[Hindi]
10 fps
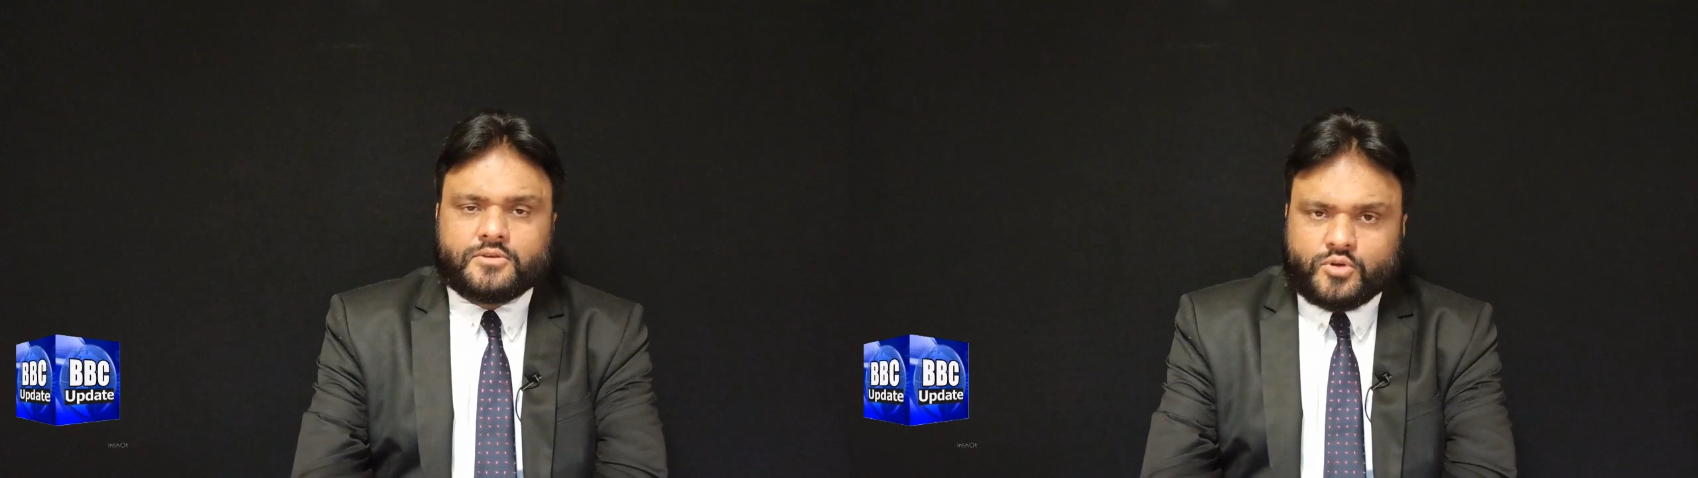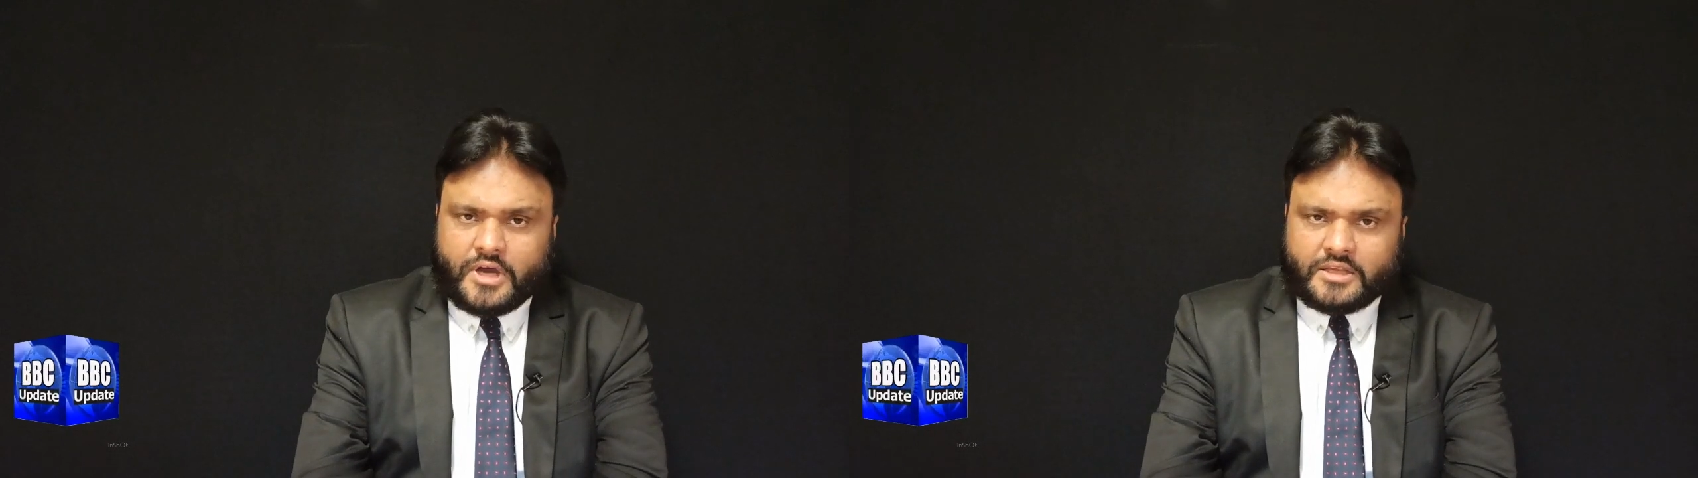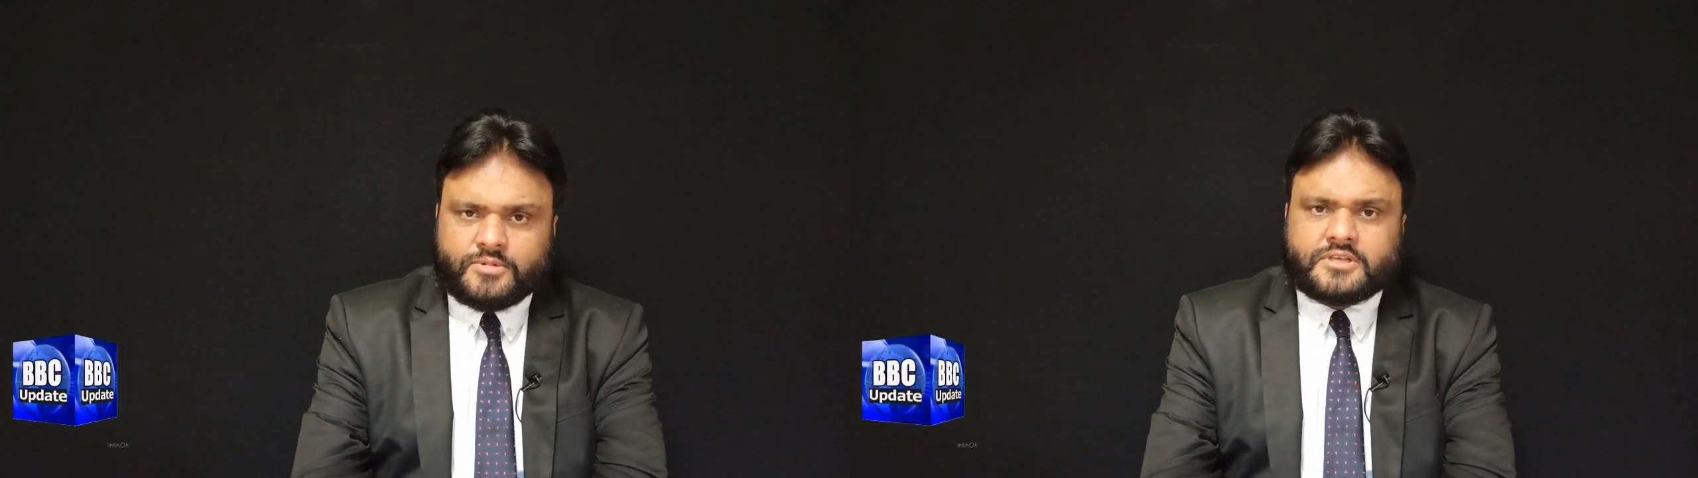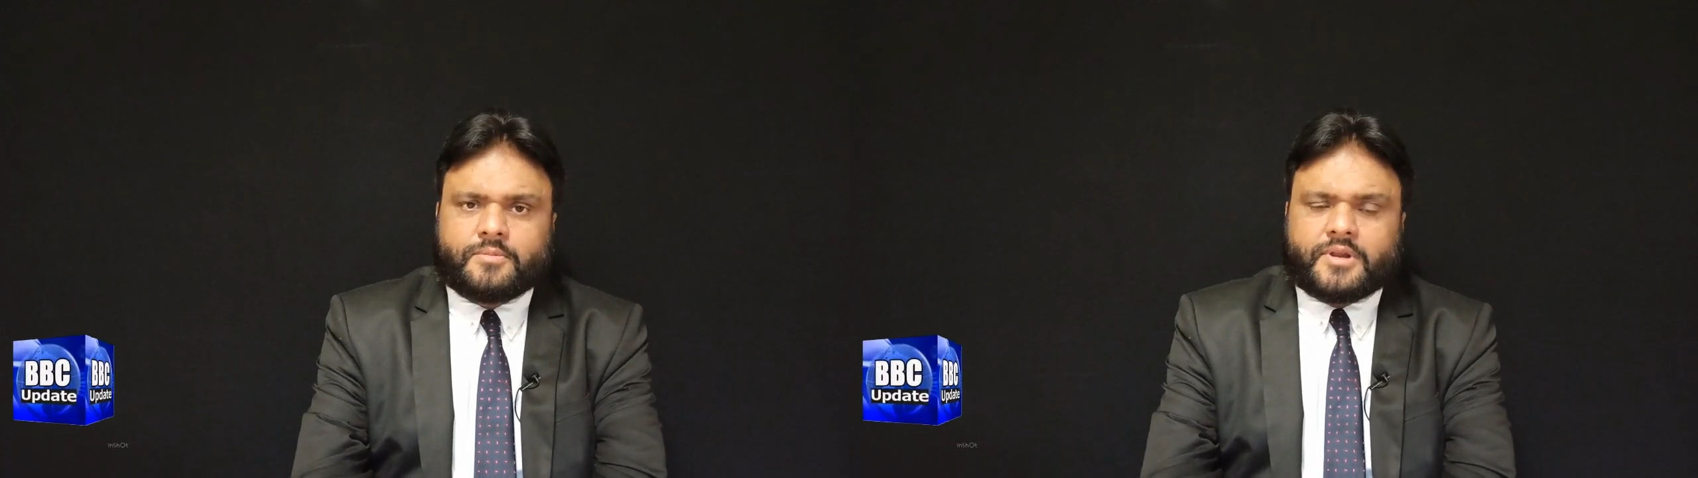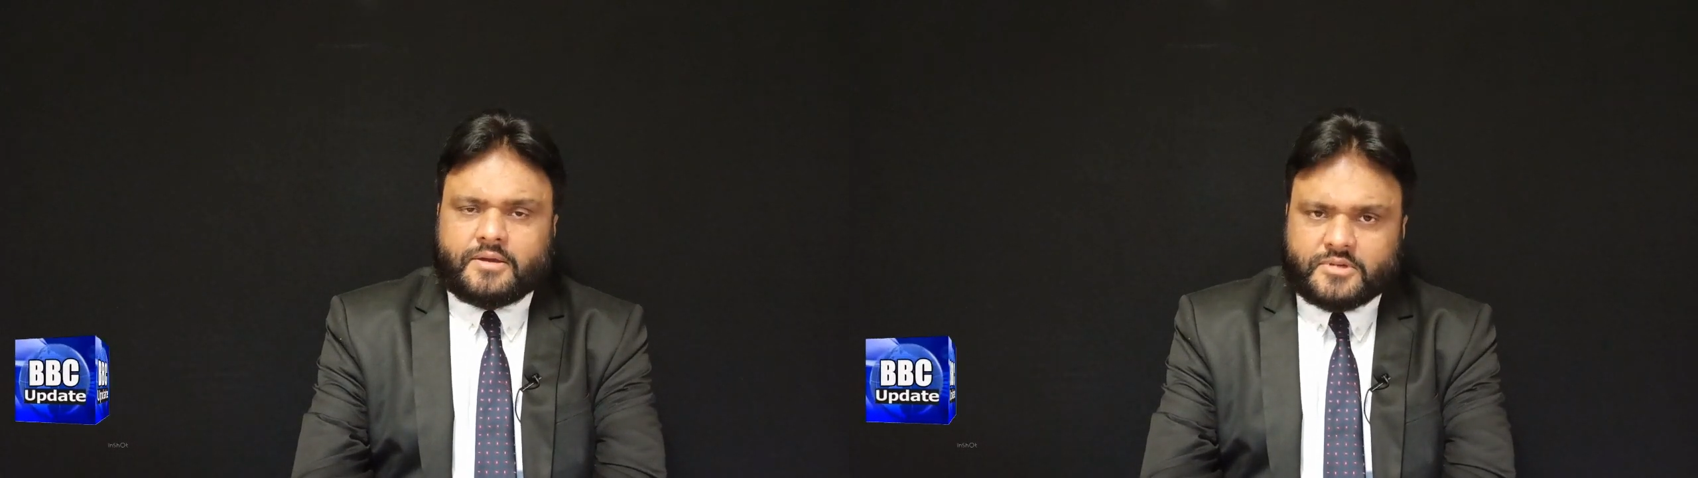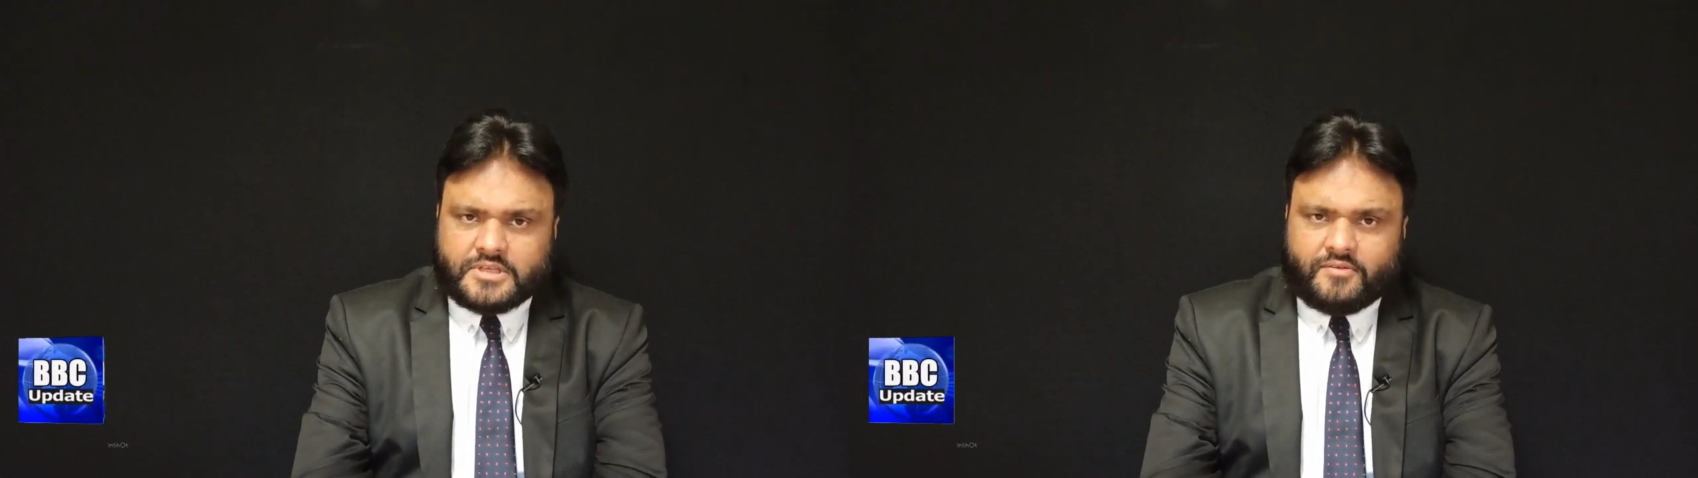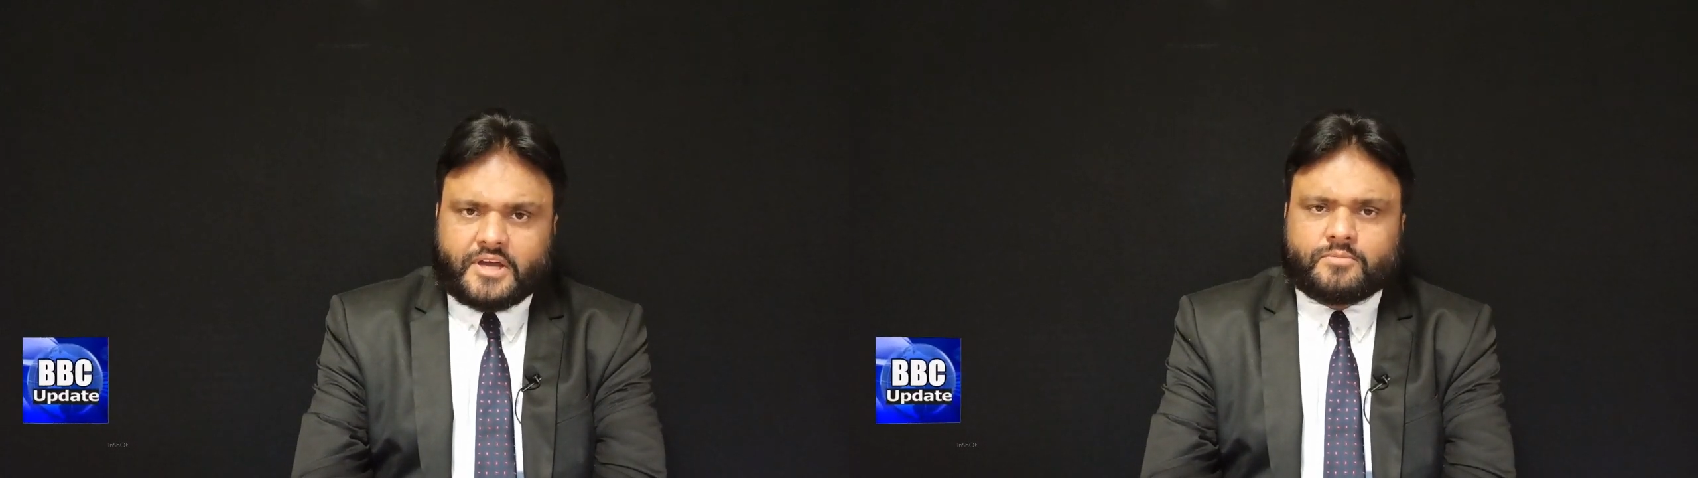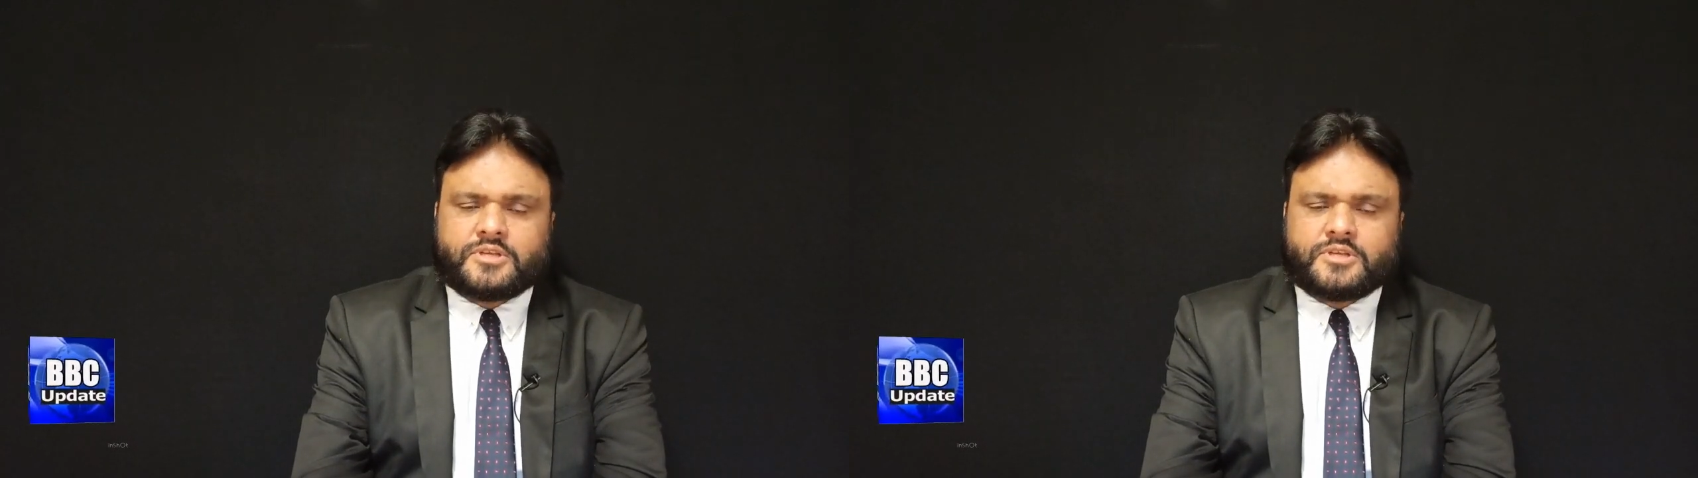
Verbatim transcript: जो आज भी छप रहा है मसावत